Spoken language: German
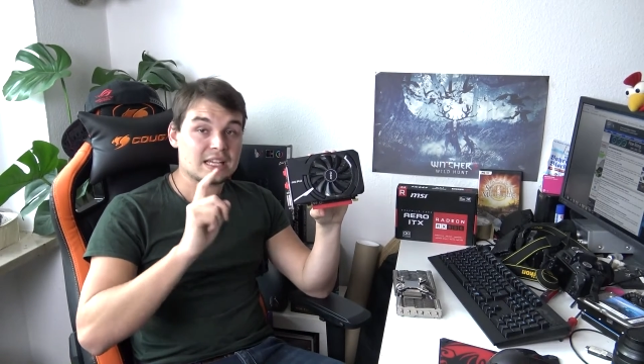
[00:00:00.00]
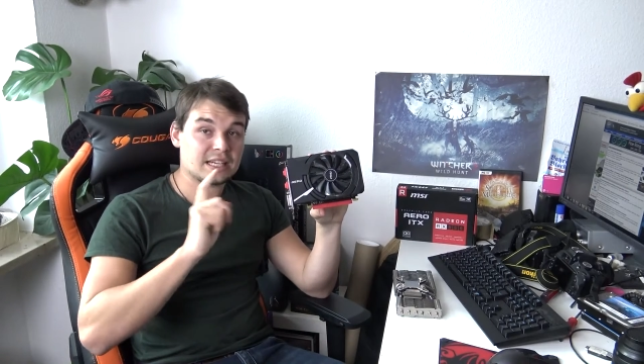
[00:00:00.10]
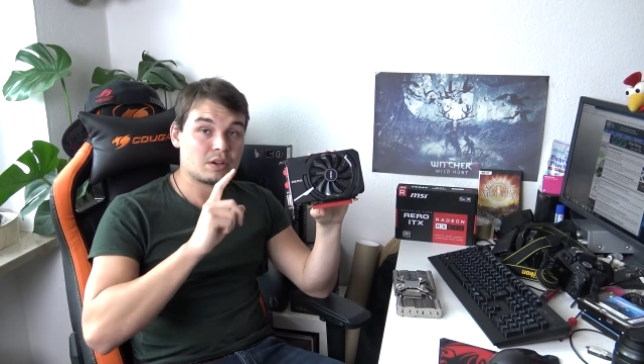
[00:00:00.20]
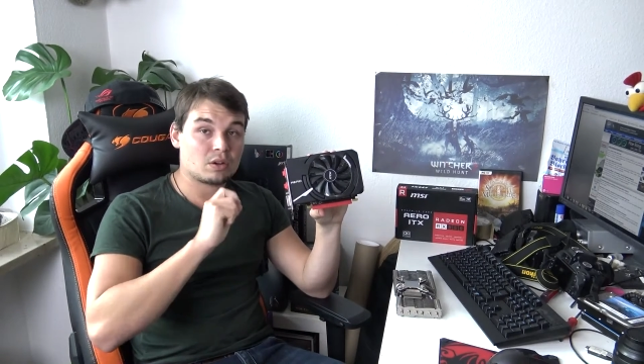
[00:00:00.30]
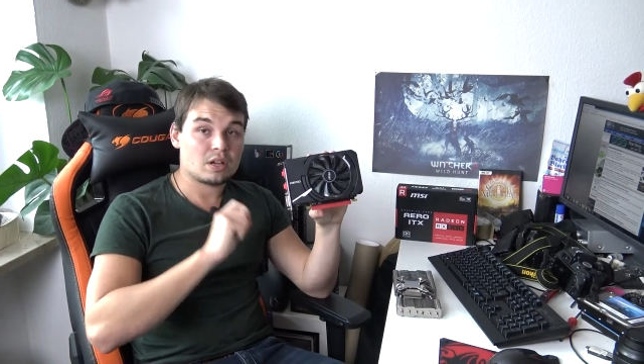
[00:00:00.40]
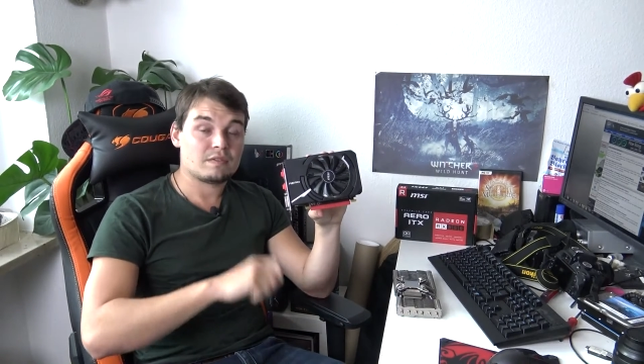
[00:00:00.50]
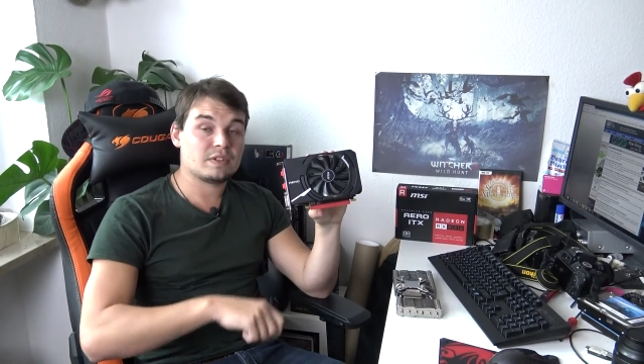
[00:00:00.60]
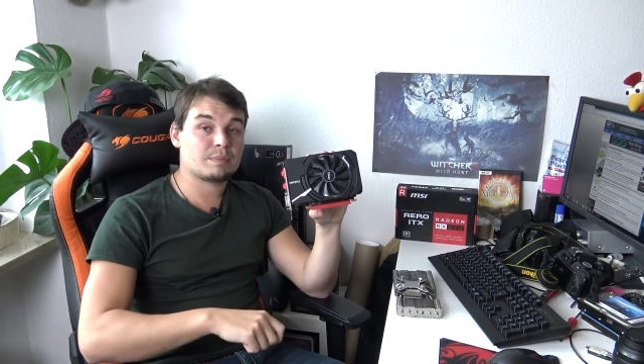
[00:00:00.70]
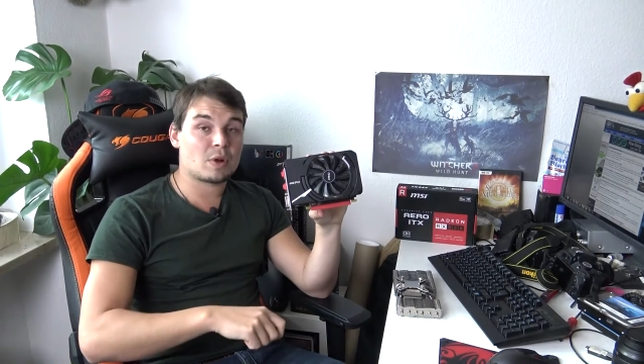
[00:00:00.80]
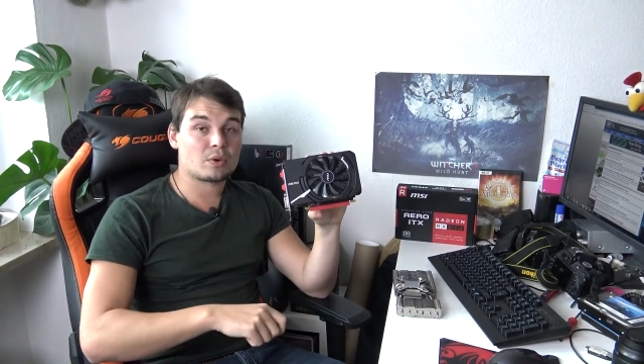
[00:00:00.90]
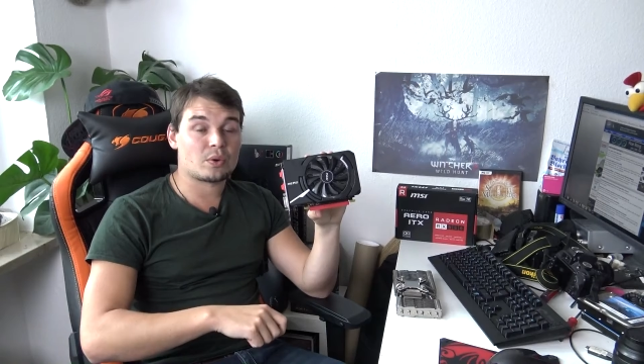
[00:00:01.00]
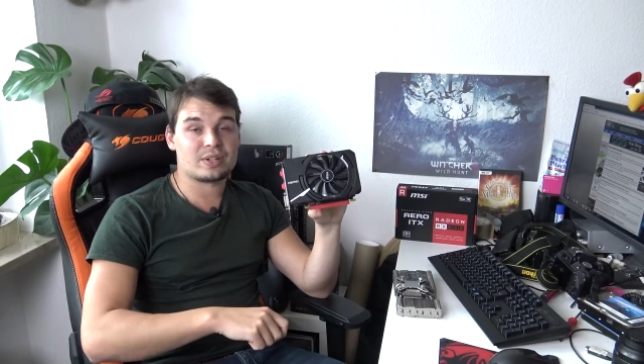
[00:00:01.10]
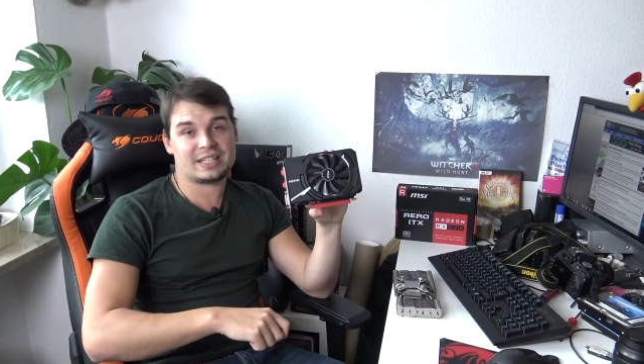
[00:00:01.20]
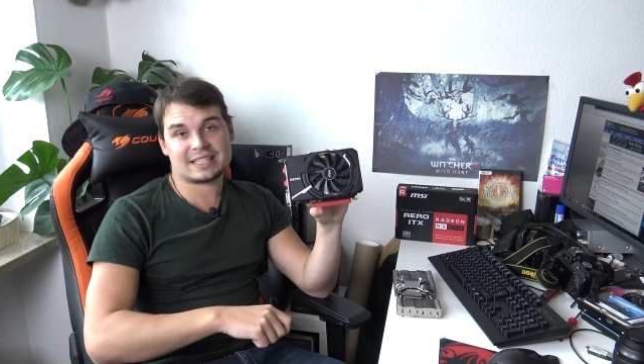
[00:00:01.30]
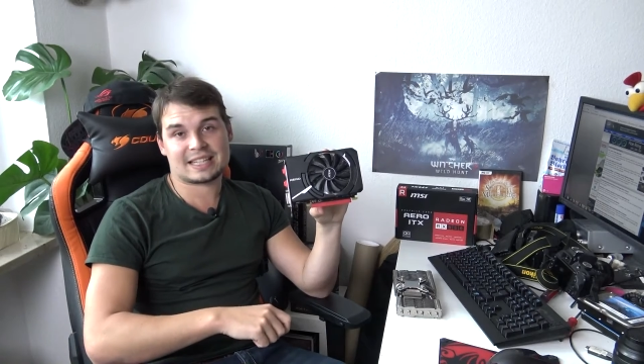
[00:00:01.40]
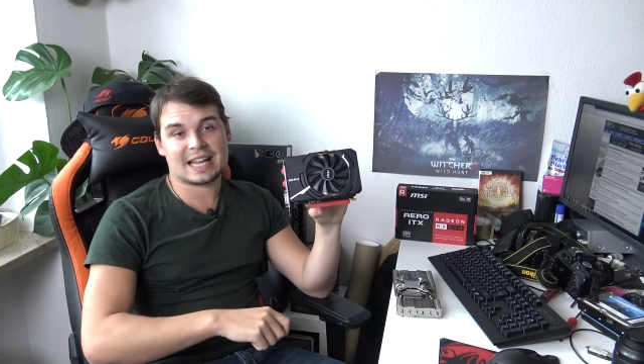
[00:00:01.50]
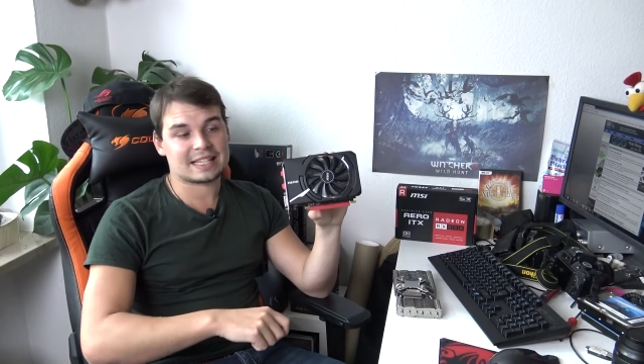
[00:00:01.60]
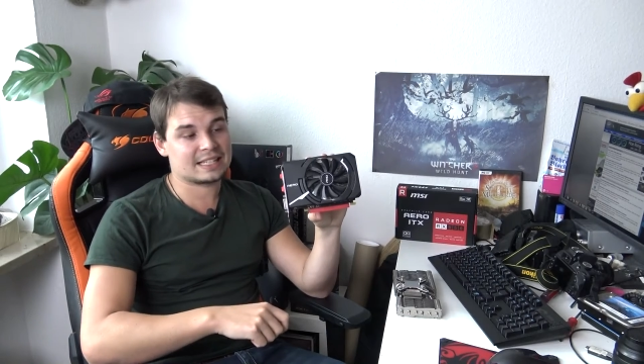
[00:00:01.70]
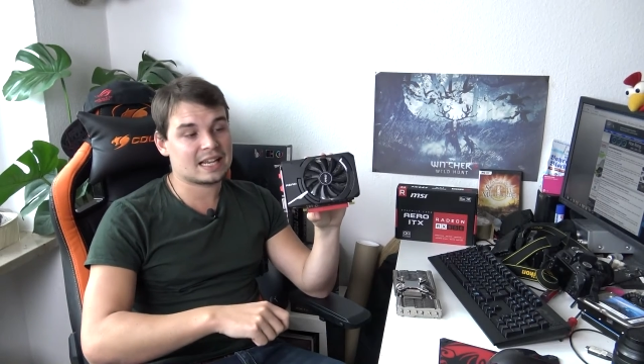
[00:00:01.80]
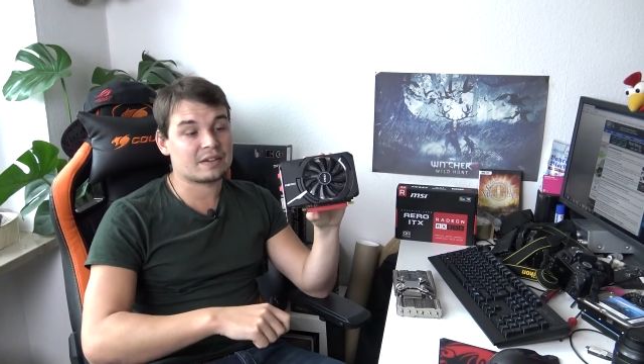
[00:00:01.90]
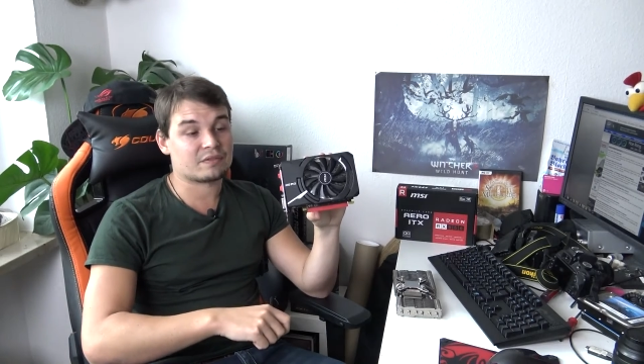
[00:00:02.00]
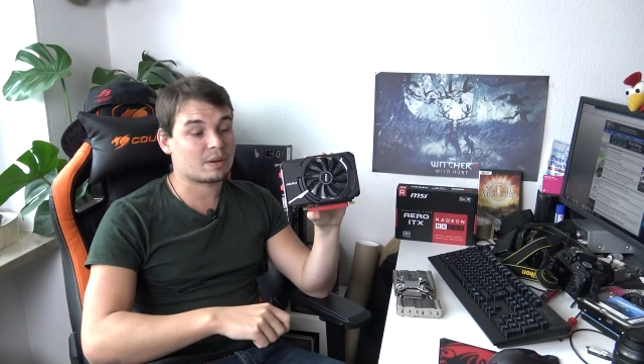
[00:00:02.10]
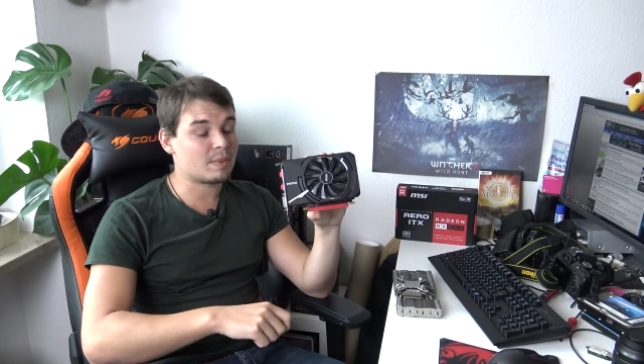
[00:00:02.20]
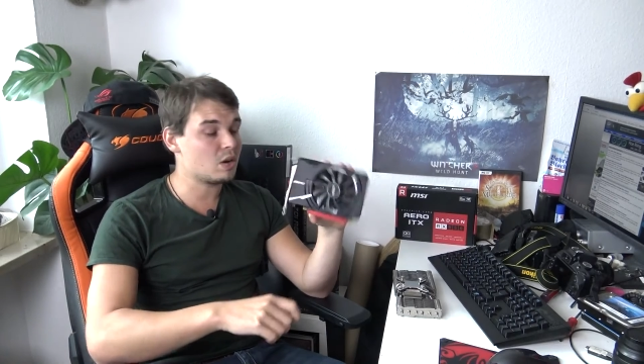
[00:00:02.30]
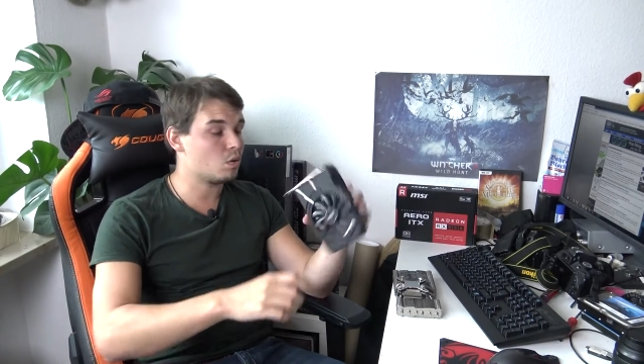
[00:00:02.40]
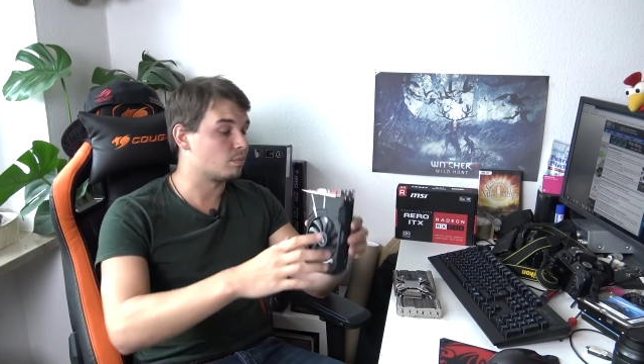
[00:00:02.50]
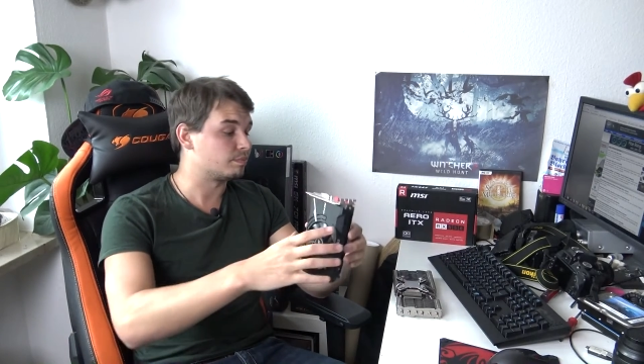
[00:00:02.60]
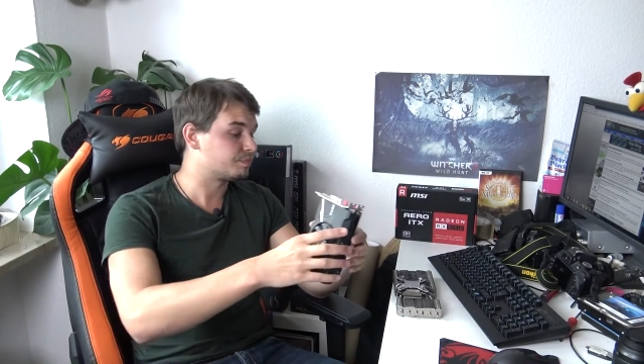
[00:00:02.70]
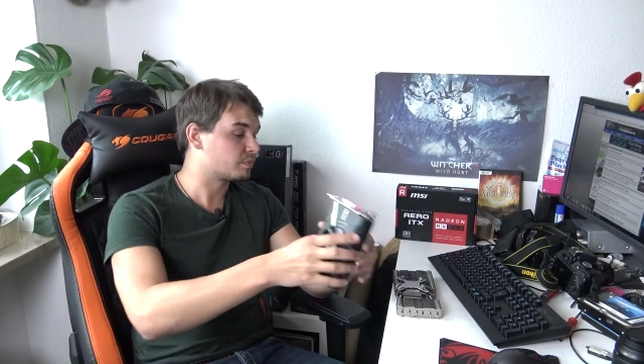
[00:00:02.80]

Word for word: Dennoch, wir bauen heute das Kärtchen einfach mal um.